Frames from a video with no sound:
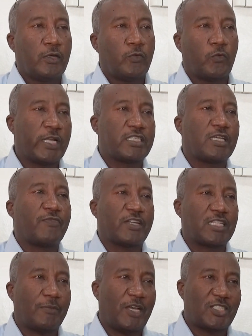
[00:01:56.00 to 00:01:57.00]

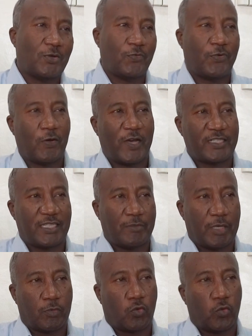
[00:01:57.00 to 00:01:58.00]
وللسفر سبع فوائد زي
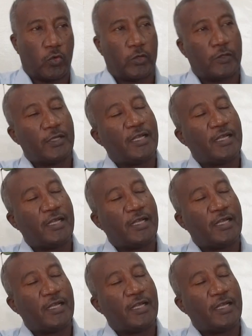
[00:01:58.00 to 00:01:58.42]
ما بقولوا